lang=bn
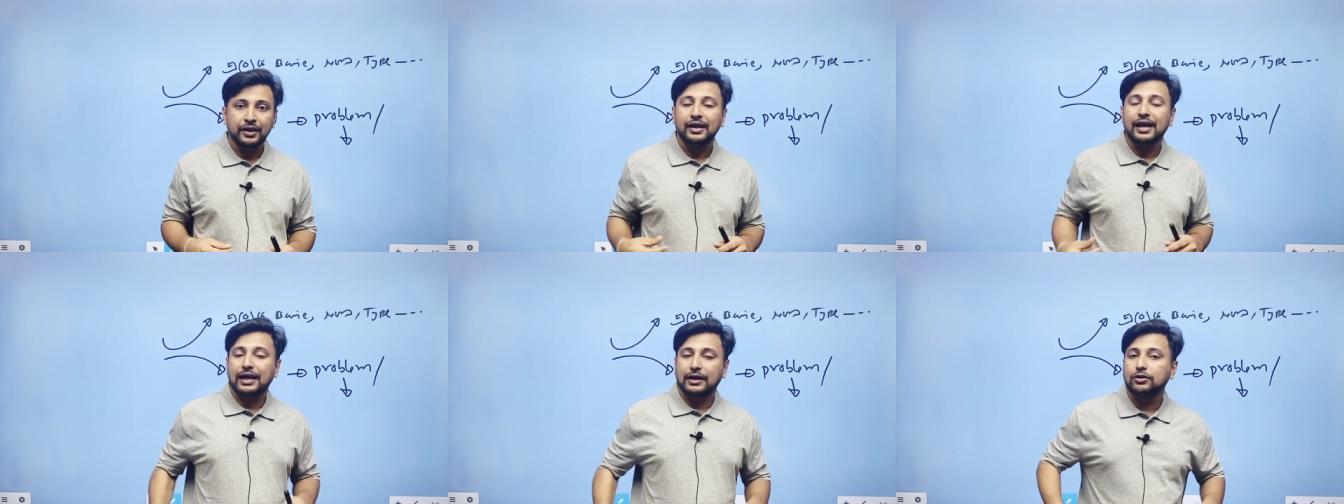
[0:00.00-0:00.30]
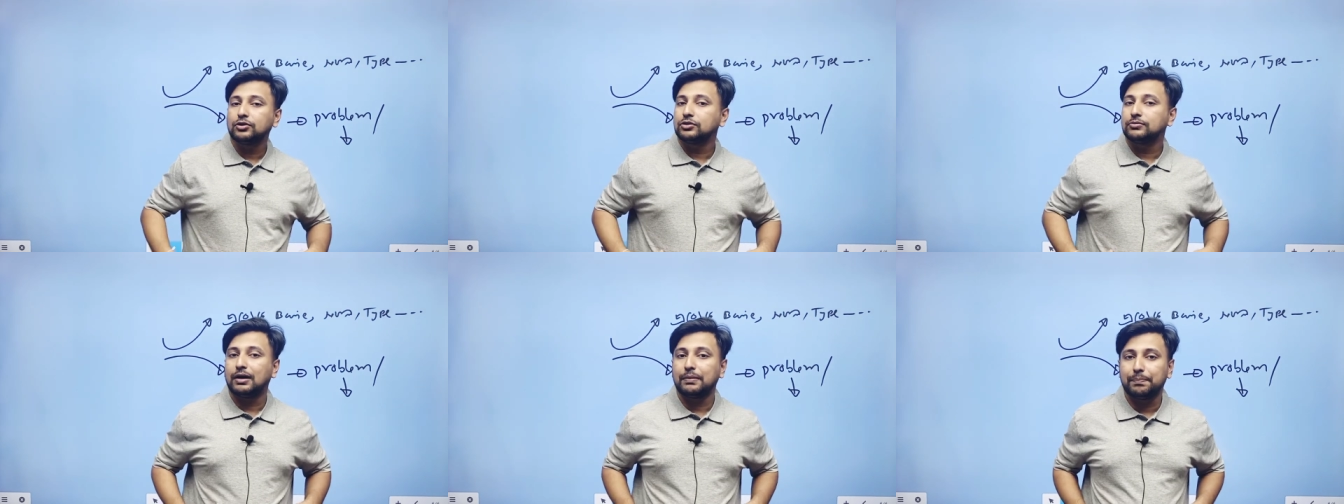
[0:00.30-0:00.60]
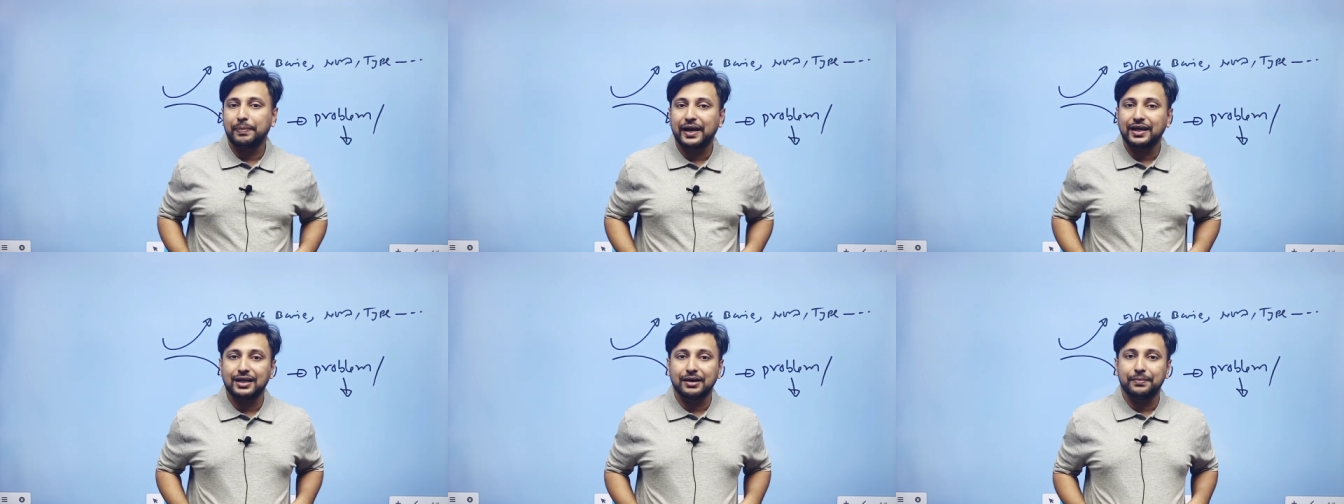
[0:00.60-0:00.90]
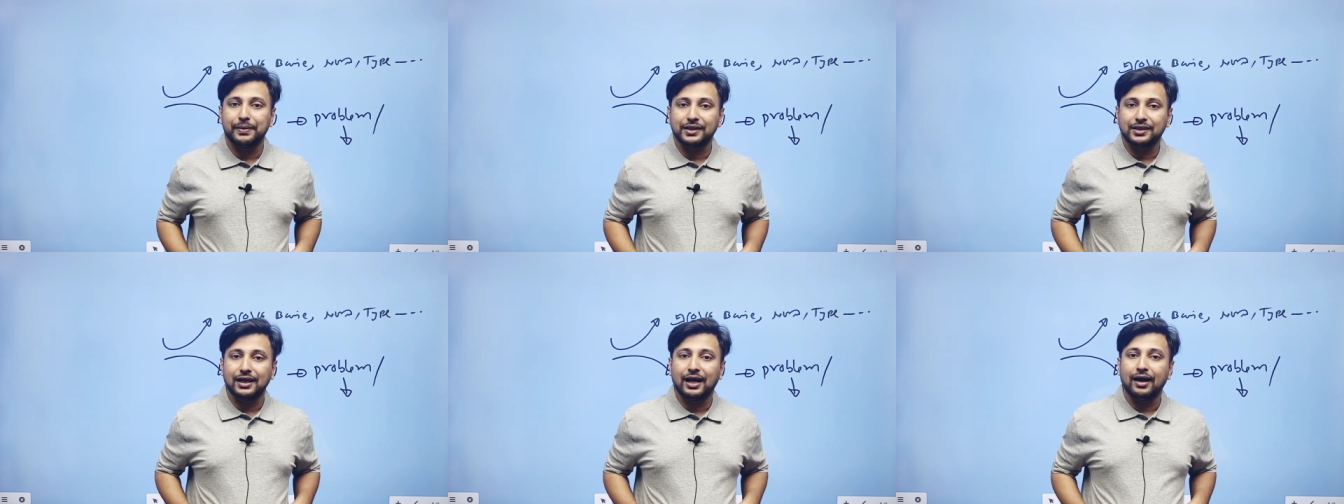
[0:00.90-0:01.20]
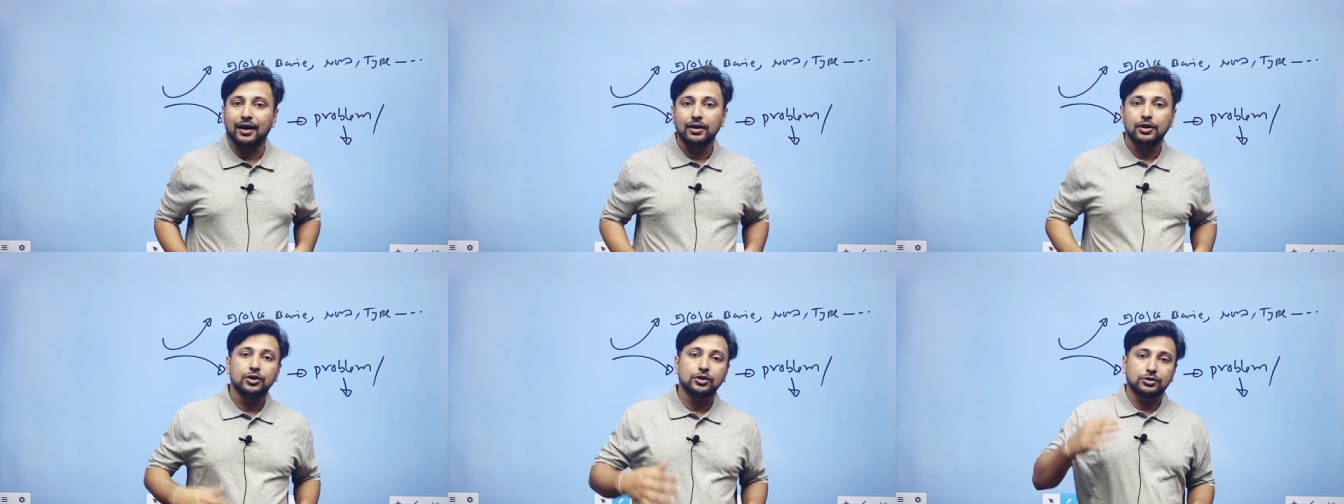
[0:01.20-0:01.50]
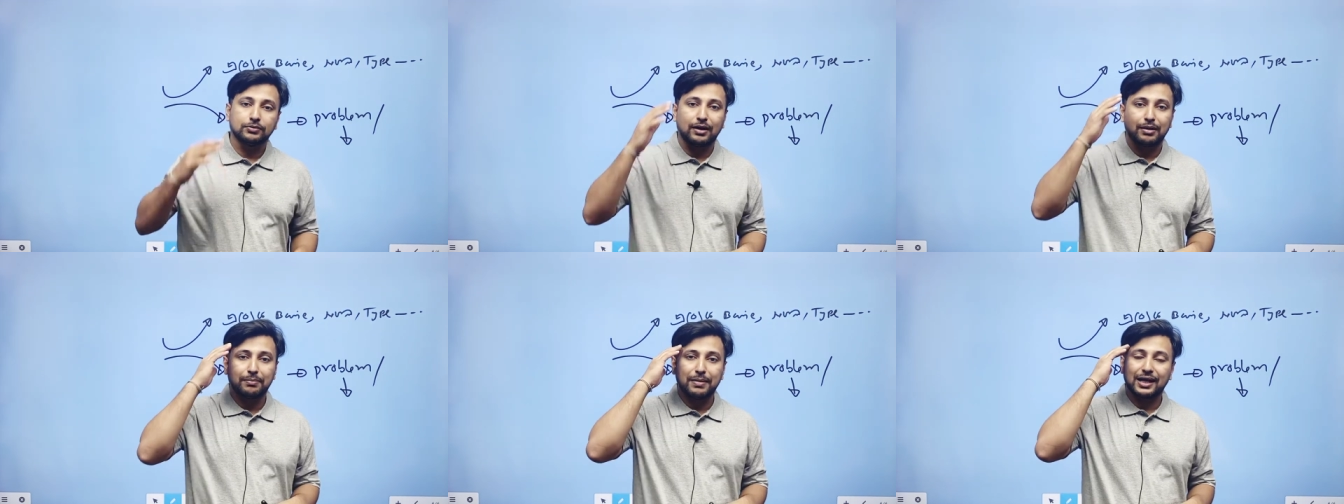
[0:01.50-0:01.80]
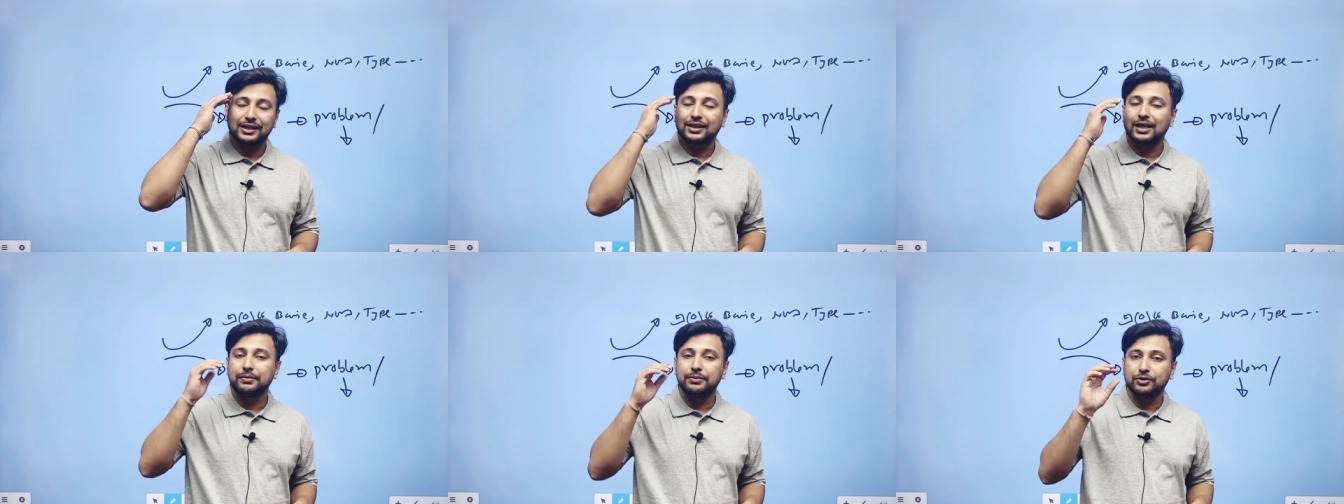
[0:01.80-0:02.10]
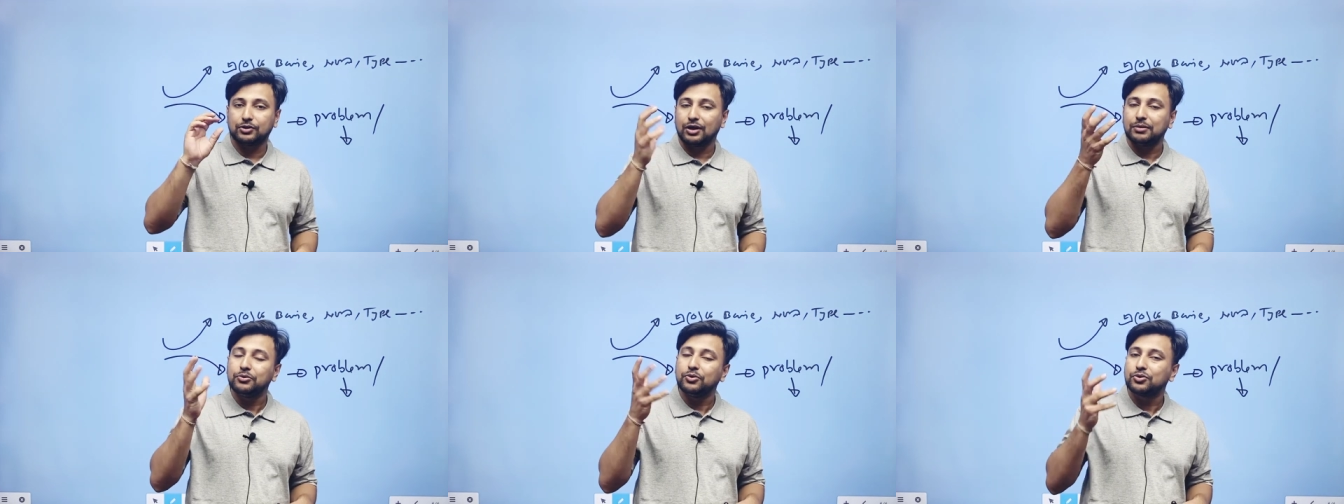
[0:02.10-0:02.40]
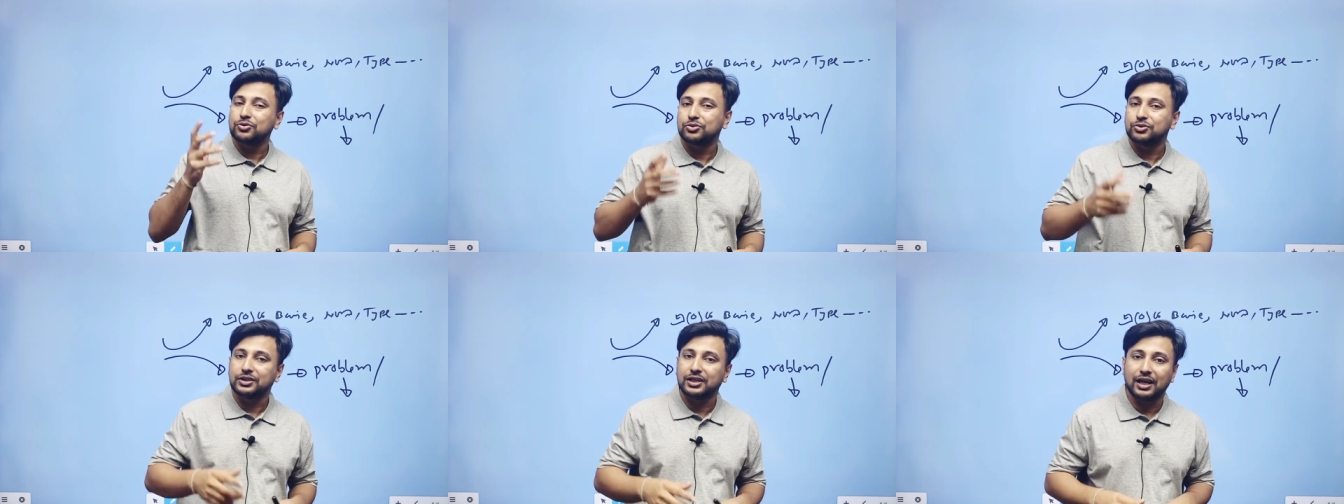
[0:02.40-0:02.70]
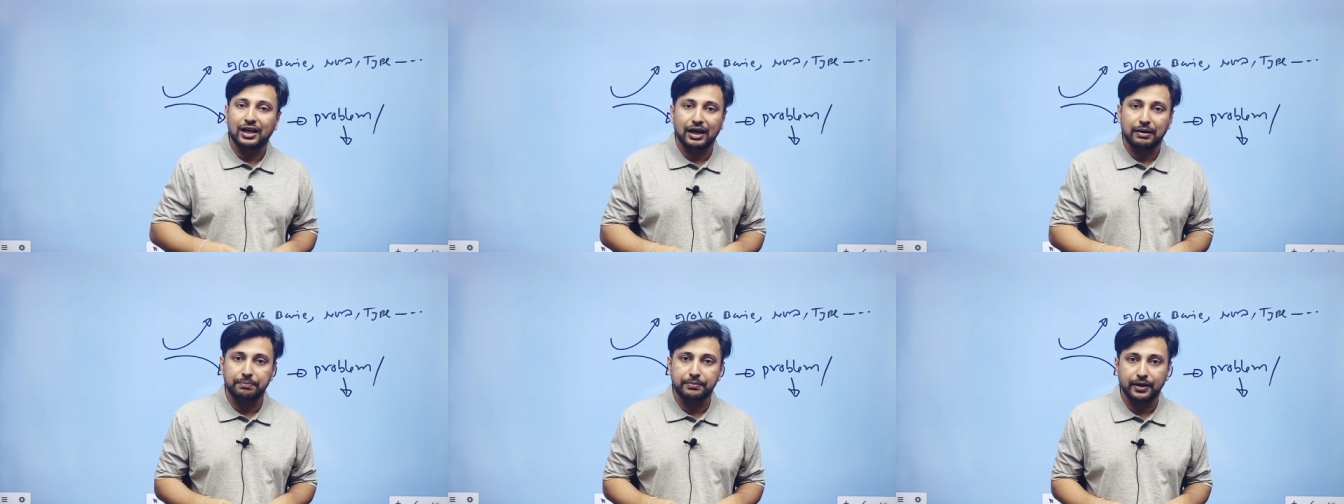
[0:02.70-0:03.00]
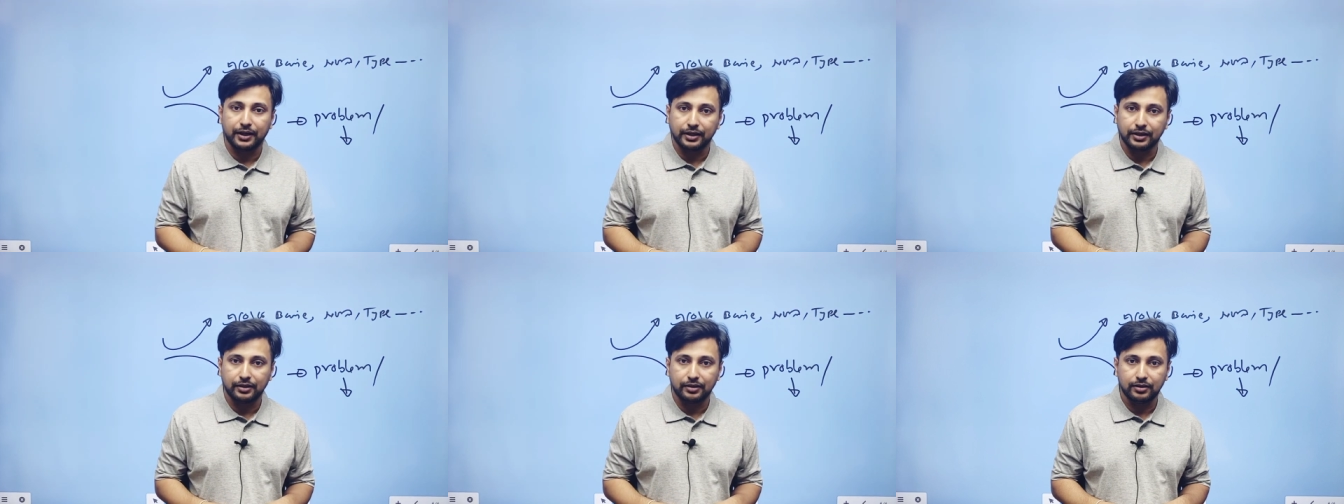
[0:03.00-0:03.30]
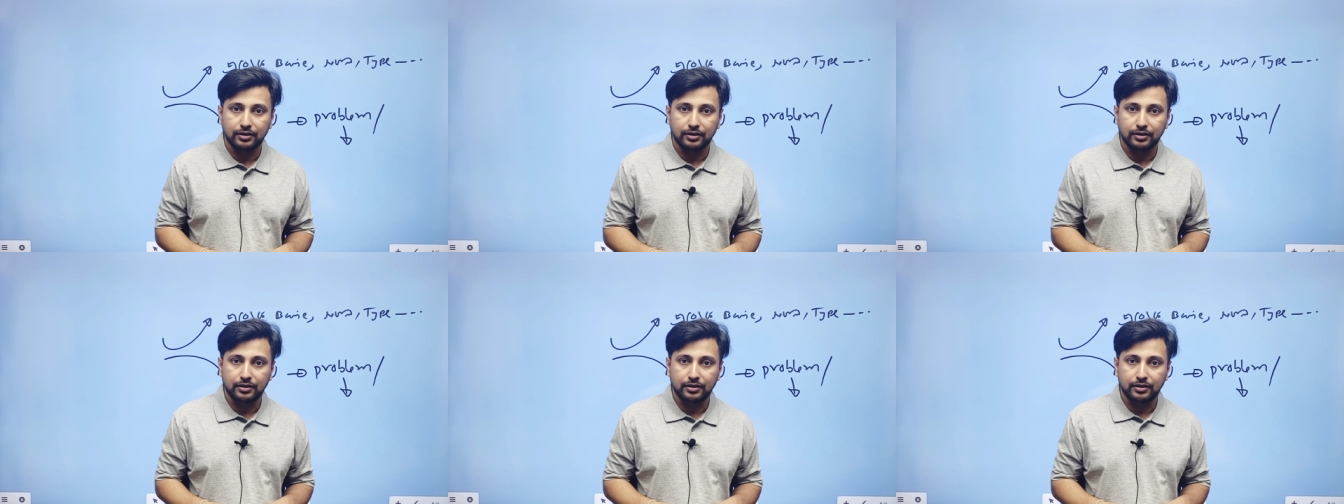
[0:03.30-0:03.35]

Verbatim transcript: এখন তোমার পেটে ব্যথা তোমার মাথার ভিতরে আমি ওষুধ দিয়ে লাভ নেই